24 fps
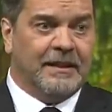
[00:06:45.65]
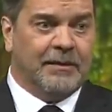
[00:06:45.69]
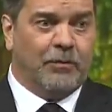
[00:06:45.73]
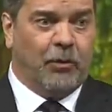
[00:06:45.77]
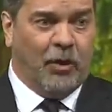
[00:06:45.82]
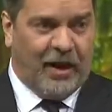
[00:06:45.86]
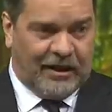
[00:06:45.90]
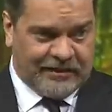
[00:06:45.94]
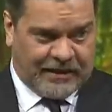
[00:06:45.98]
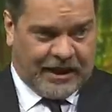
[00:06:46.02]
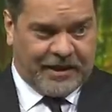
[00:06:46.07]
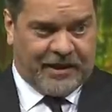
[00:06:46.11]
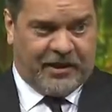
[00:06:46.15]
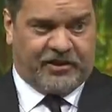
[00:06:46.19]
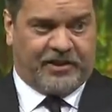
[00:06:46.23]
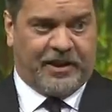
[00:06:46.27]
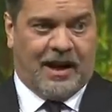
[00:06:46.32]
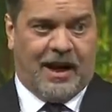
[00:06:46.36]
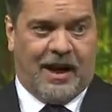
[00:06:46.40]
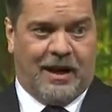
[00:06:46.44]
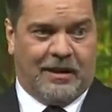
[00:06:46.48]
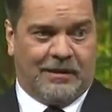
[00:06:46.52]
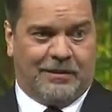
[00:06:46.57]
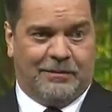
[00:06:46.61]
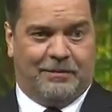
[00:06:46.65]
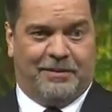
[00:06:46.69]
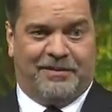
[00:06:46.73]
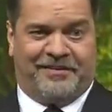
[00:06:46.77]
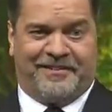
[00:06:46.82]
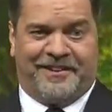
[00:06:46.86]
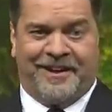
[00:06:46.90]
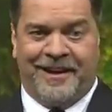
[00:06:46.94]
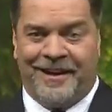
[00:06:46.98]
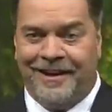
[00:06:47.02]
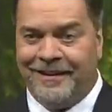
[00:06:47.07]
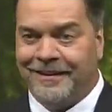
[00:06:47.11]
Bu arkadaş da aldı
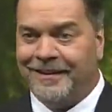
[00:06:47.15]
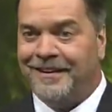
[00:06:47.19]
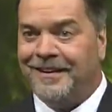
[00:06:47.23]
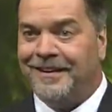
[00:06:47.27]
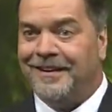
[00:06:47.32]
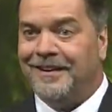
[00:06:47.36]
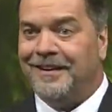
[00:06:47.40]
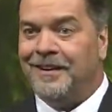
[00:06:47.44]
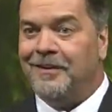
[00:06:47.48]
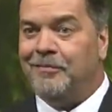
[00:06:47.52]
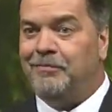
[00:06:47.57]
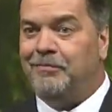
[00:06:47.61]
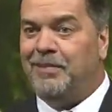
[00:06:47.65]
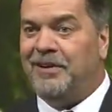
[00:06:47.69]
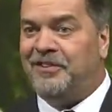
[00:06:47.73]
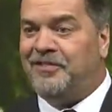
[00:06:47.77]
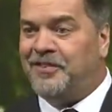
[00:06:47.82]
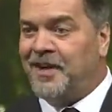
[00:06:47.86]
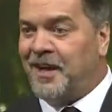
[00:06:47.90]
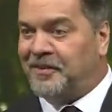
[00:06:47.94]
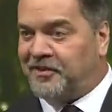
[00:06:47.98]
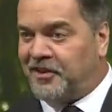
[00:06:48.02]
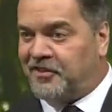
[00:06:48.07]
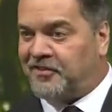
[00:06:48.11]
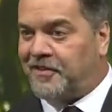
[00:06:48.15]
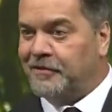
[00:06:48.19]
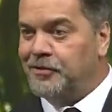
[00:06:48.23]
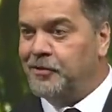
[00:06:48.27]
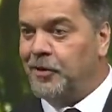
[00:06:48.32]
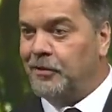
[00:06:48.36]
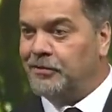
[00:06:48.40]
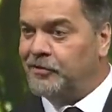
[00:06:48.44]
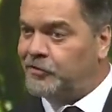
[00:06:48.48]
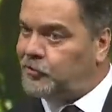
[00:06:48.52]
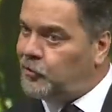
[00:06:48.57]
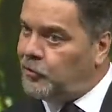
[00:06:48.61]
bizden. Biz
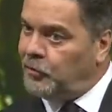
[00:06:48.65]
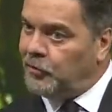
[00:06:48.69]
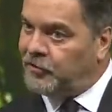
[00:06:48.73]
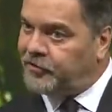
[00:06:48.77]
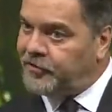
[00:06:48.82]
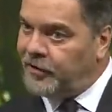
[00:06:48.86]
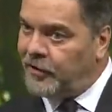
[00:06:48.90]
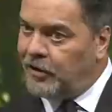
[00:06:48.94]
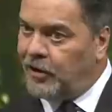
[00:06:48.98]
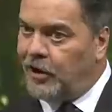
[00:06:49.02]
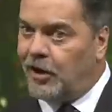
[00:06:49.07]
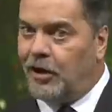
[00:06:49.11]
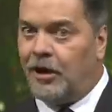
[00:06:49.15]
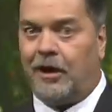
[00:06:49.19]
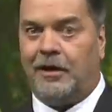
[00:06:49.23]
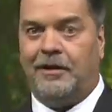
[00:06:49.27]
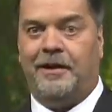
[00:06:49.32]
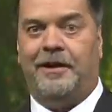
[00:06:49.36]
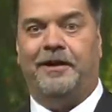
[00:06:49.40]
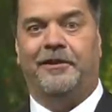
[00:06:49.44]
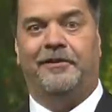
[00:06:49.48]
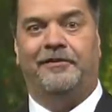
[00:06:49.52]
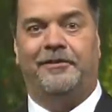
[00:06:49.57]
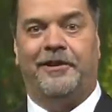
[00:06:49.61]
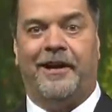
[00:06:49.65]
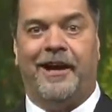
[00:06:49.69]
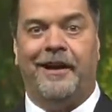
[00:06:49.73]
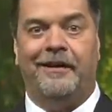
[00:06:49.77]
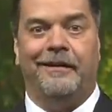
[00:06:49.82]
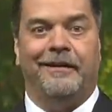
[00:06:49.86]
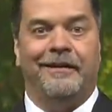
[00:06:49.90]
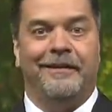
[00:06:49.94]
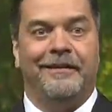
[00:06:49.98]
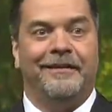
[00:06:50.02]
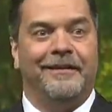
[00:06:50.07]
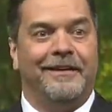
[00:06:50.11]
yetiştiriyoruz Gülse. Oh ne güzel.